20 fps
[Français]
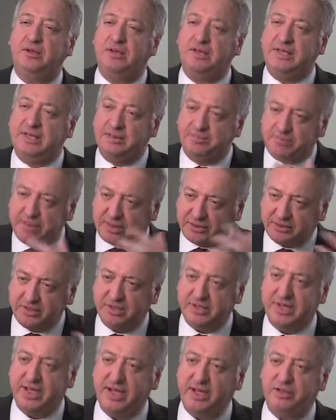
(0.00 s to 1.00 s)
les
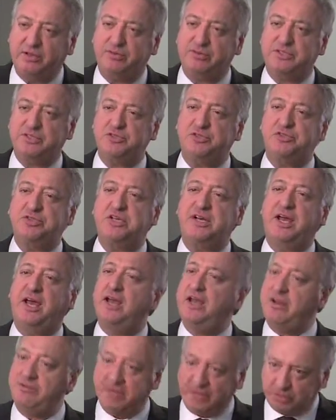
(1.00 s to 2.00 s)
partenaires de façon
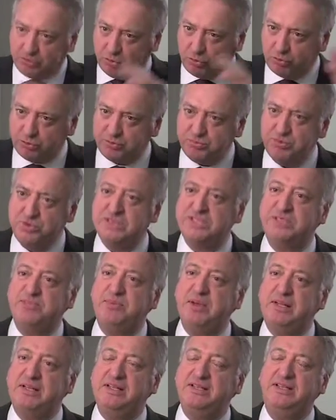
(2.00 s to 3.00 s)
générale, avec d'autres
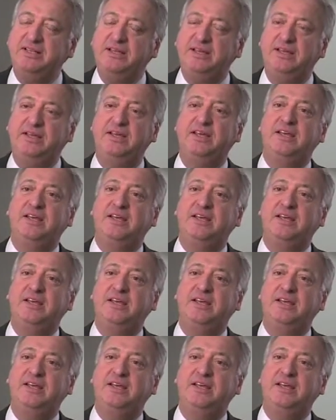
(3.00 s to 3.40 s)
municipalités,